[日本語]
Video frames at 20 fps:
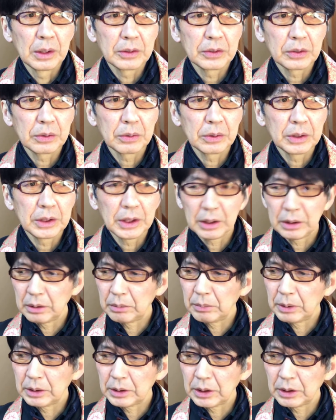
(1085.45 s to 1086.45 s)
そこに
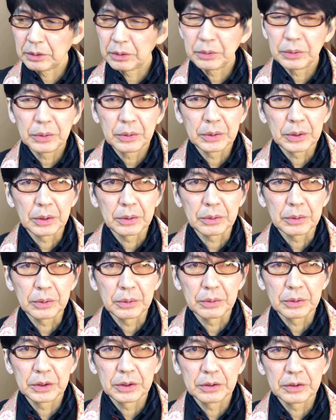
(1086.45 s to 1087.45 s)
アルバータの農業の
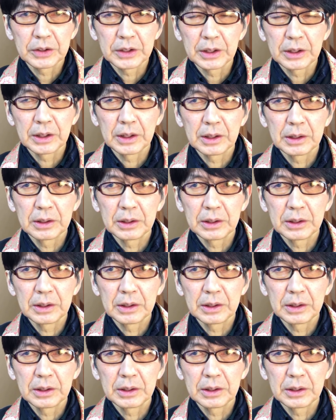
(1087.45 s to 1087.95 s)
特殊性があっ